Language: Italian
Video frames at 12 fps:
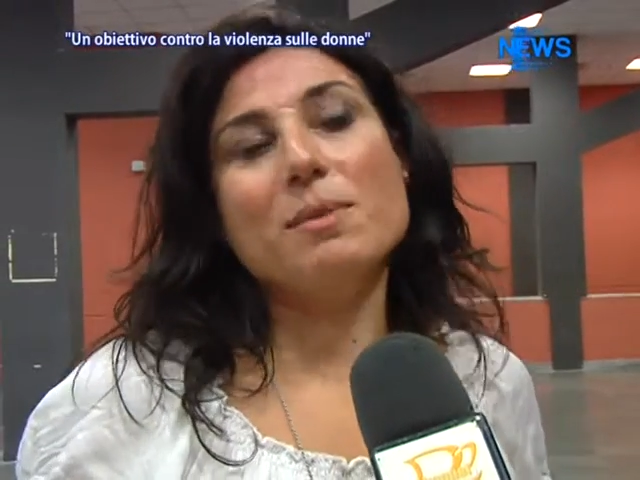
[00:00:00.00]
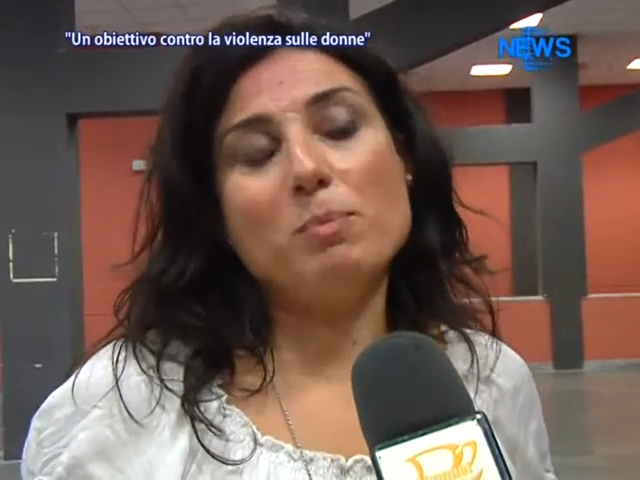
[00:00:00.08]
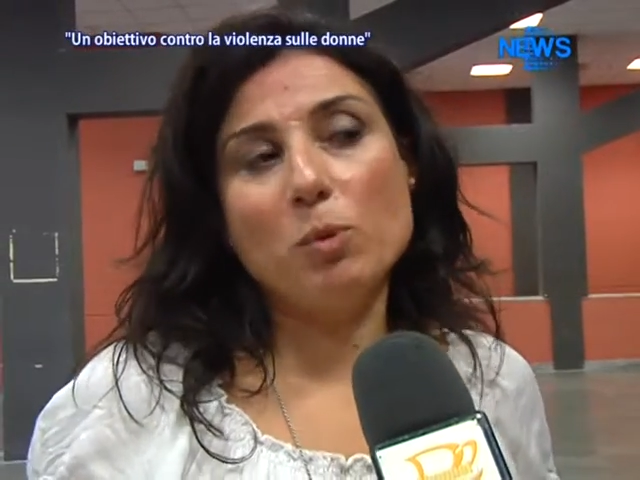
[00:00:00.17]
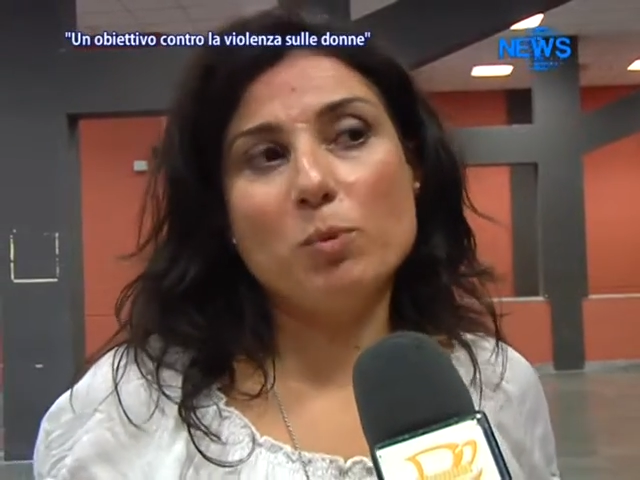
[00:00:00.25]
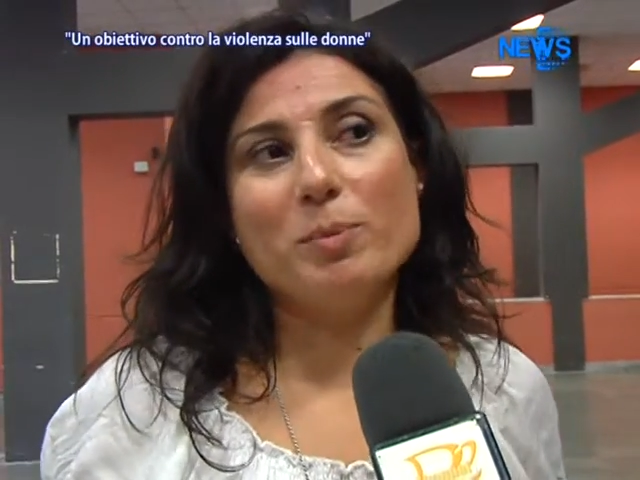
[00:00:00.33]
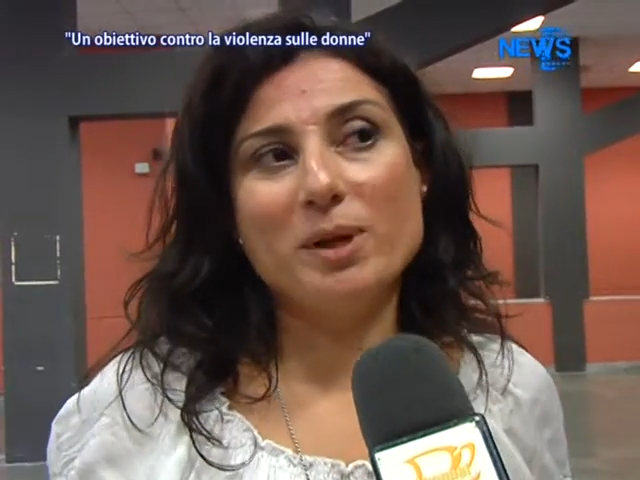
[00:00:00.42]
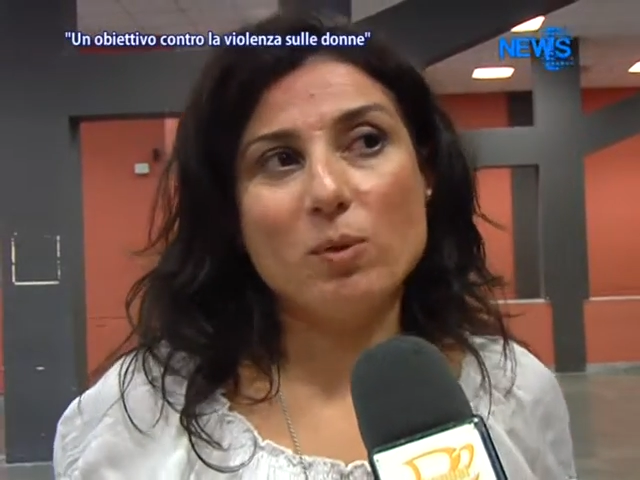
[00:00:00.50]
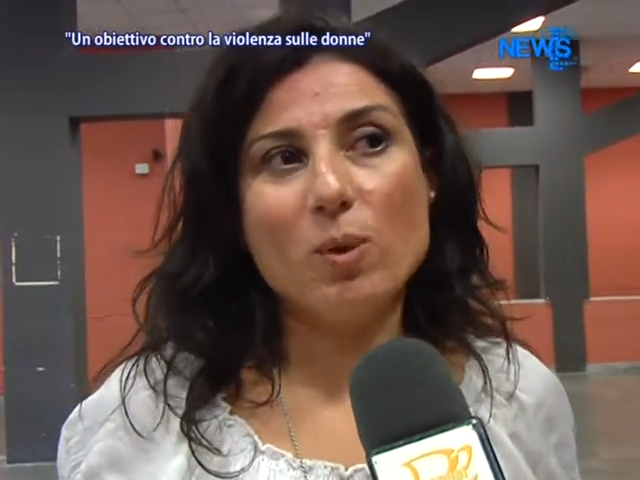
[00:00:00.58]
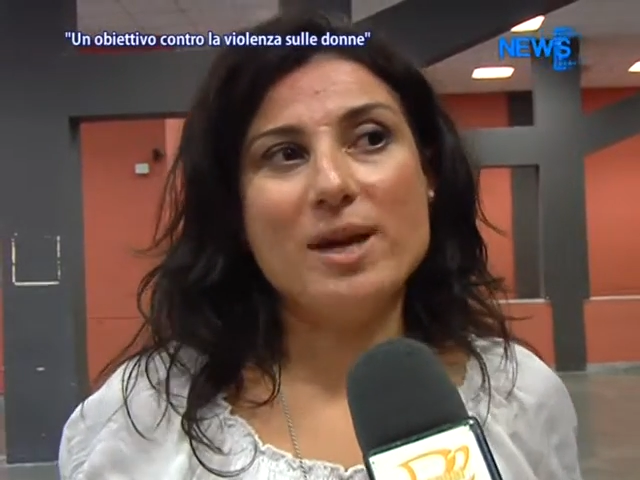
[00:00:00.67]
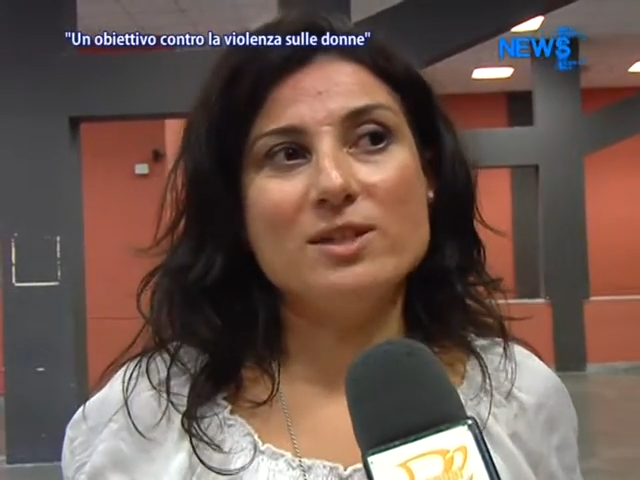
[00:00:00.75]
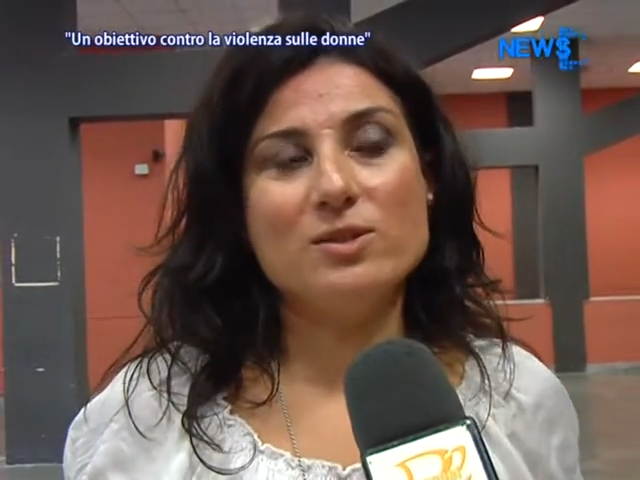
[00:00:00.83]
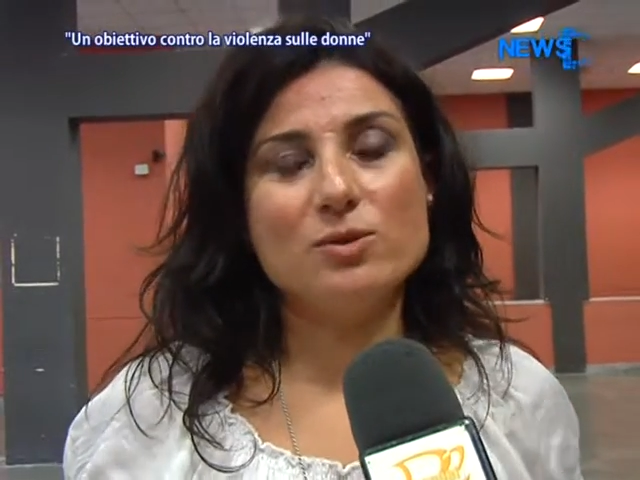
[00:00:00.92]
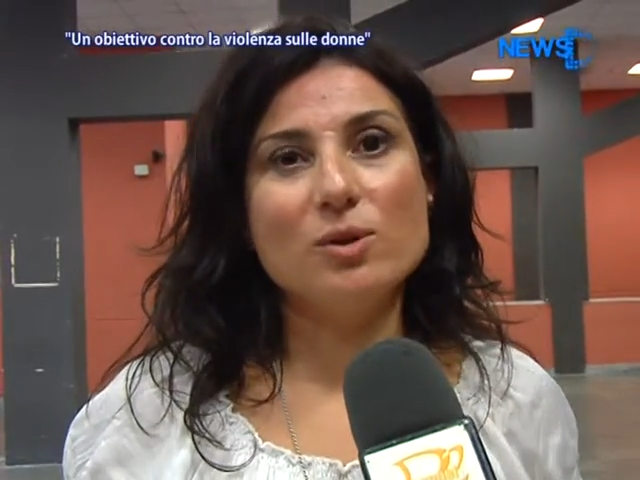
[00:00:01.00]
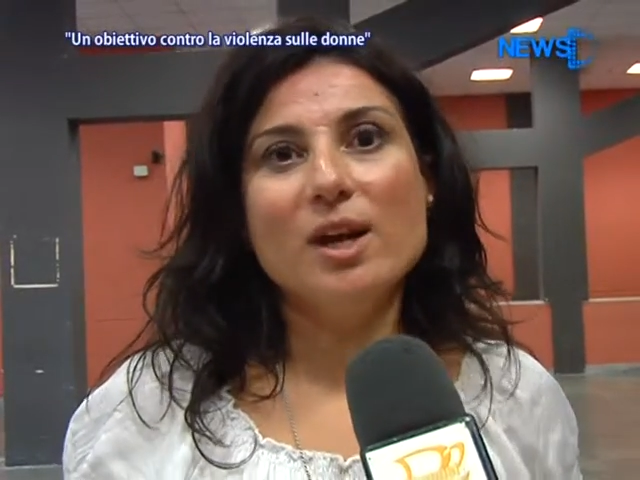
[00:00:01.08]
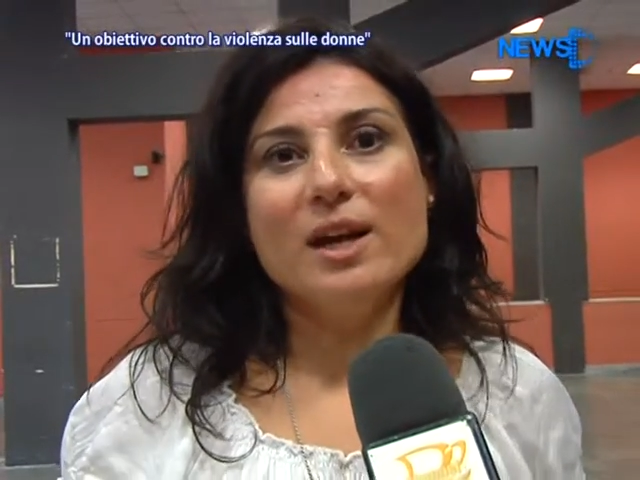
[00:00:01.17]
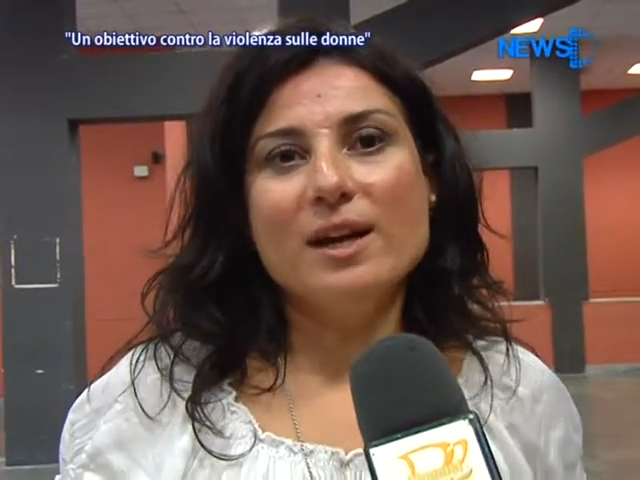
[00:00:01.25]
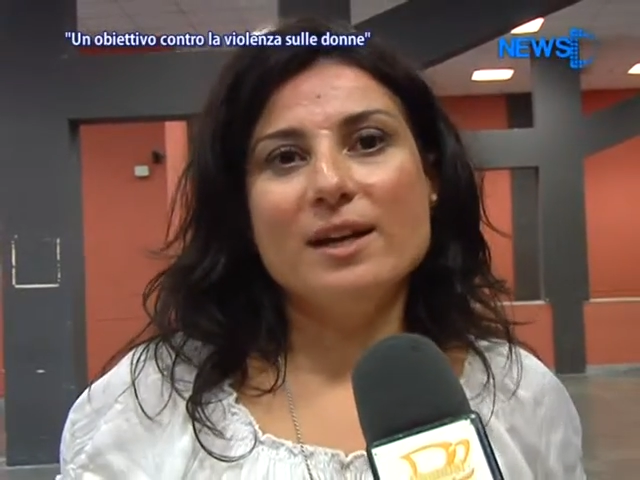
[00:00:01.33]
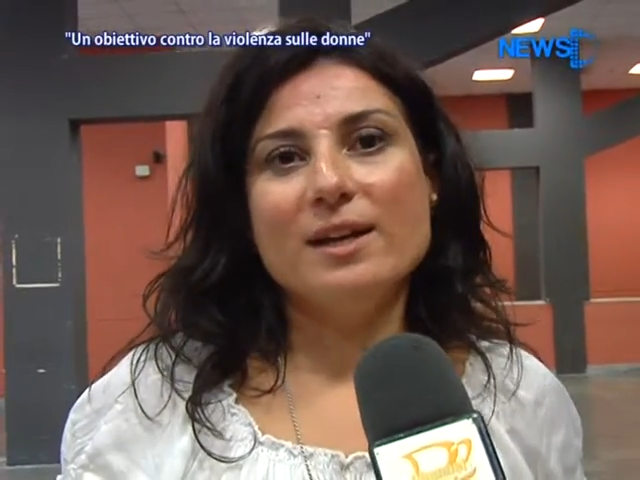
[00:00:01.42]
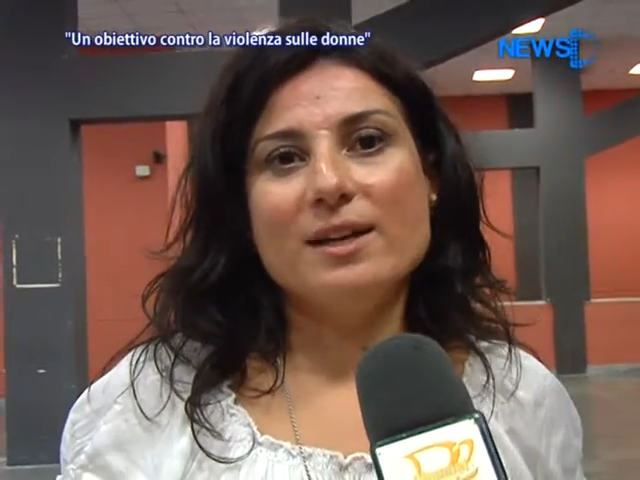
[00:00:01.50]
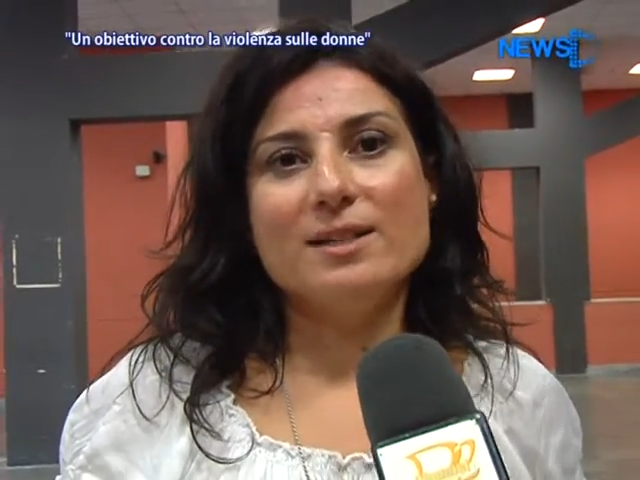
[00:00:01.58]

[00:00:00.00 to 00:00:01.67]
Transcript: proprio per questo eh,